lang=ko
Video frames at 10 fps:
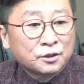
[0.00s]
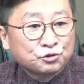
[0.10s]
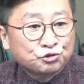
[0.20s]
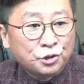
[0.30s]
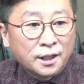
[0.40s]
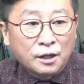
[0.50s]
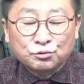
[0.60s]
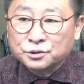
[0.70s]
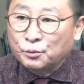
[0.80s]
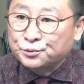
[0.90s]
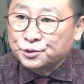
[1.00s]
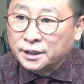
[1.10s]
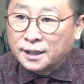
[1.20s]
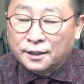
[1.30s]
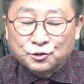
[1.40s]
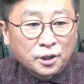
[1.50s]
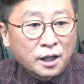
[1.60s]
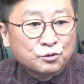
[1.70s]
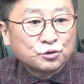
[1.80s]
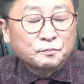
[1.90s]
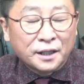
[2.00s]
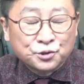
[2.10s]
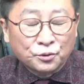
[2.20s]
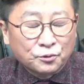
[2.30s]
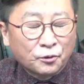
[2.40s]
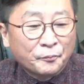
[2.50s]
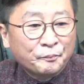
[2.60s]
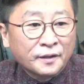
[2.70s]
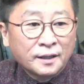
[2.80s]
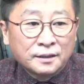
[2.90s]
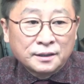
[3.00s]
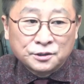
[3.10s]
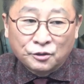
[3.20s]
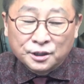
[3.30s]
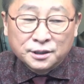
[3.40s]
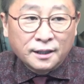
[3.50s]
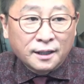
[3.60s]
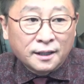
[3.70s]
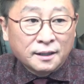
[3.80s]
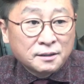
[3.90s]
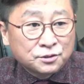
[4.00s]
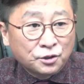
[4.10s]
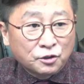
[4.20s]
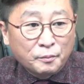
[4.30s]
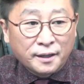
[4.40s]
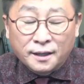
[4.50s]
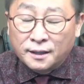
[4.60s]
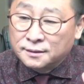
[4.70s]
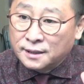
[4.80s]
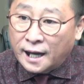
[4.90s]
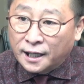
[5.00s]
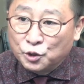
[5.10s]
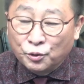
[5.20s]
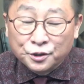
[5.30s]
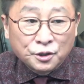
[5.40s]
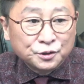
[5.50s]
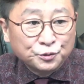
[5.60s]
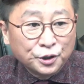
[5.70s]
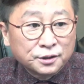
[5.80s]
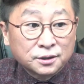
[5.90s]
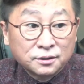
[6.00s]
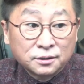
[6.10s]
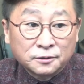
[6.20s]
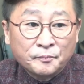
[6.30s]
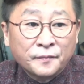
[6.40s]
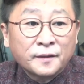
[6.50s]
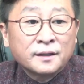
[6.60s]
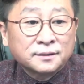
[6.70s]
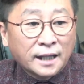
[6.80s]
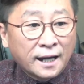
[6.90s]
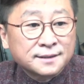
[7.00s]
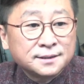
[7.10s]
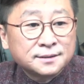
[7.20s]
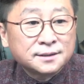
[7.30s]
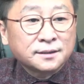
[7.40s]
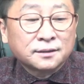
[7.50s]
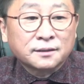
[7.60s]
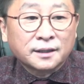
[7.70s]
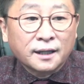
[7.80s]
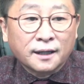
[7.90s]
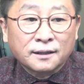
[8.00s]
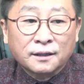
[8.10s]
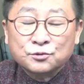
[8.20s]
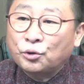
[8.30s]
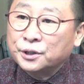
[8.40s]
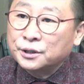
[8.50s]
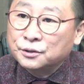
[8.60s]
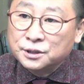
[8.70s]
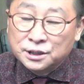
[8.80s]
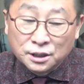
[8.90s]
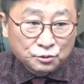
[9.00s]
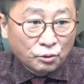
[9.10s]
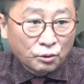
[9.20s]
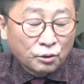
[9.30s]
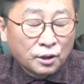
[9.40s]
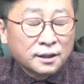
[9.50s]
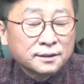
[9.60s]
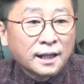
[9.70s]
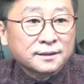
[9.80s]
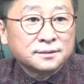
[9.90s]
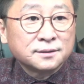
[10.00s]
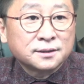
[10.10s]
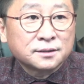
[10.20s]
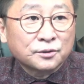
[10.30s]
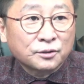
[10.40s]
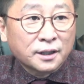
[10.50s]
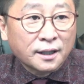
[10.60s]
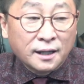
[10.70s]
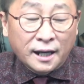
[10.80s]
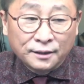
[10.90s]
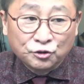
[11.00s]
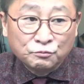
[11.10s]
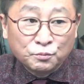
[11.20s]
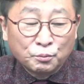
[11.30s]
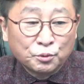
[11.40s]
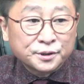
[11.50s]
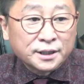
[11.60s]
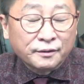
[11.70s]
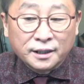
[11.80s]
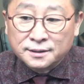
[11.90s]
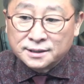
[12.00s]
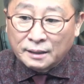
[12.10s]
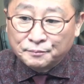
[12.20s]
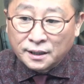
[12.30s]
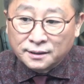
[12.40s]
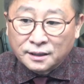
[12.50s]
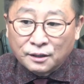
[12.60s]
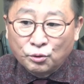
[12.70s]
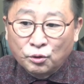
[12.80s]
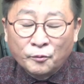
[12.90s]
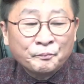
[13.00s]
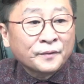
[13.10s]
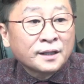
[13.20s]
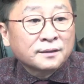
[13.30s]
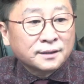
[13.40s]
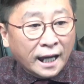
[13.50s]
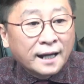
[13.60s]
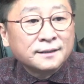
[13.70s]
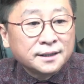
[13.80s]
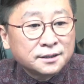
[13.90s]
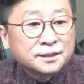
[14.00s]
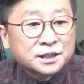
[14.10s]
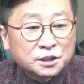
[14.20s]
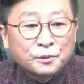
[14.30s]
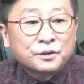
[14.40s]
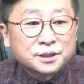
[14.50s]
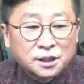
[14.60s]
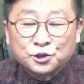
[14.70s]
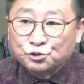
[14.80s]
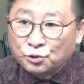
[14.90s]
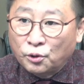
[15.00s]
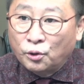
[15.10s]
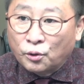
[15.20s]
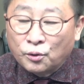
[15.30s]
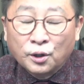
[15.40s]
최강욱은 없으니까 최강욱은 빠졌고 여기에 철험의 양희원영 위원 등 당신들이 그렇게 소리를 지르고 당신들이 그렇게 한동훈 법무부 장관을 잡겠다고 난리를 치면 칠수록